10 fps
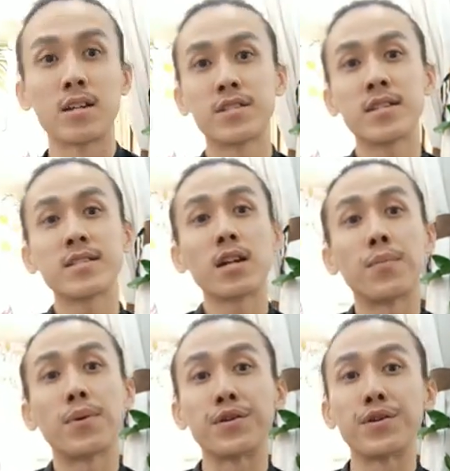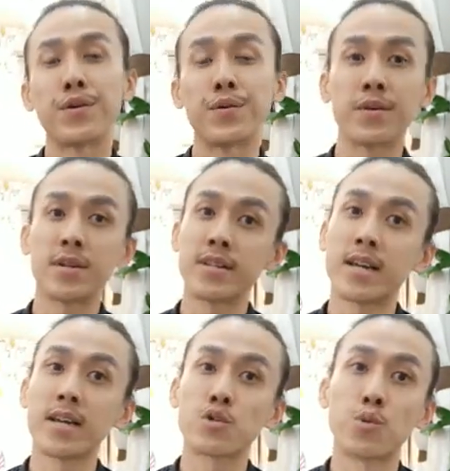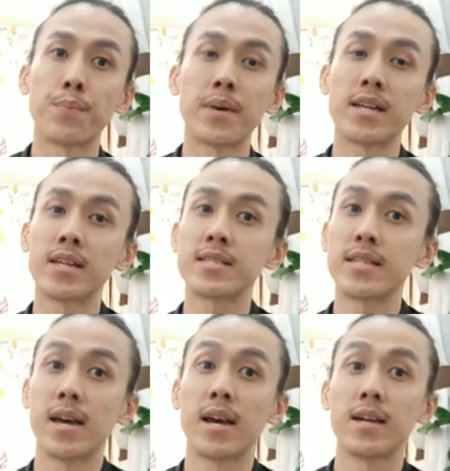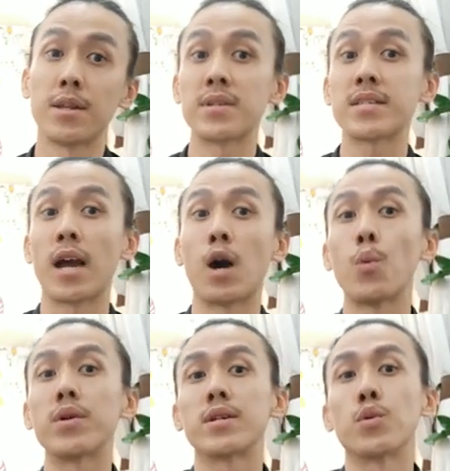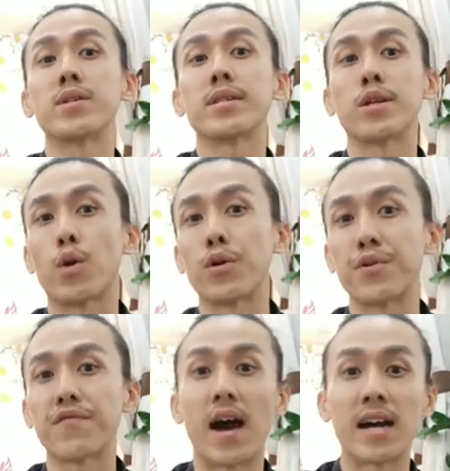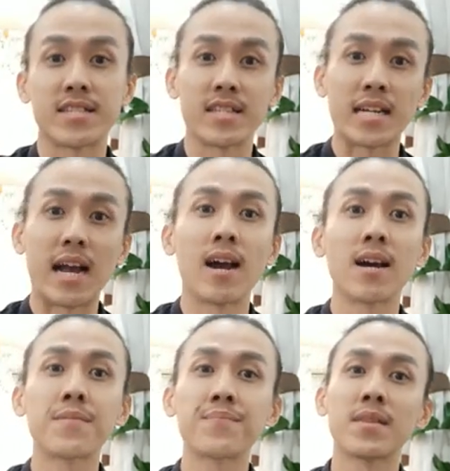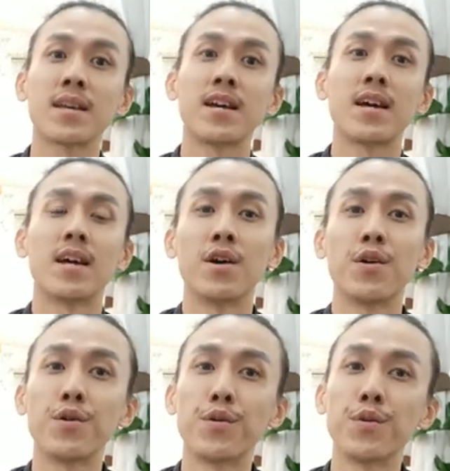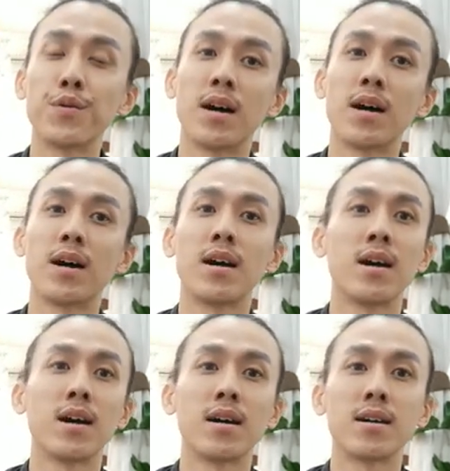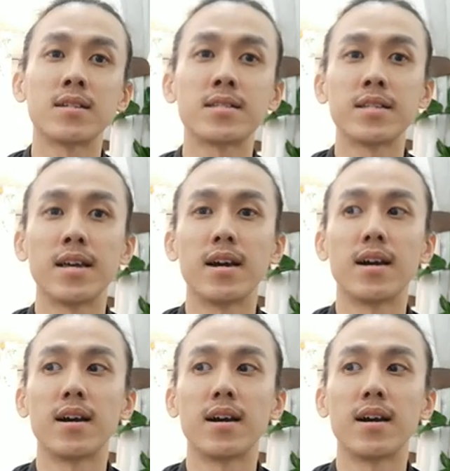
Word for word: 线上的朋友也可以准备一些你们想要问的问题，关于发型啊，然后啊一些